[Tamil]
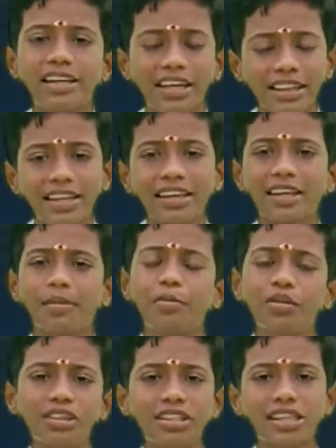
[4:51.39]
இதுலேருந்து
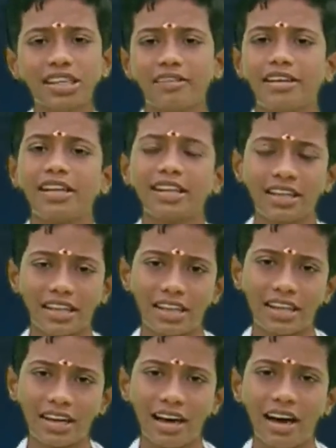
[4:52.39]
நீங்கள் புரிஞ்சிக்க வேண்டியது
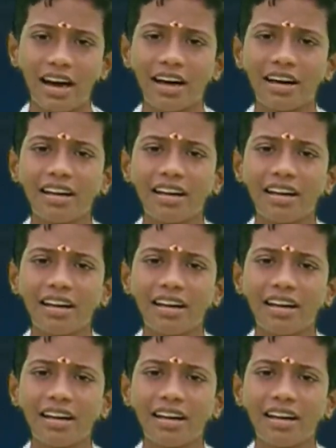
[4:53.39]
என்னென்னா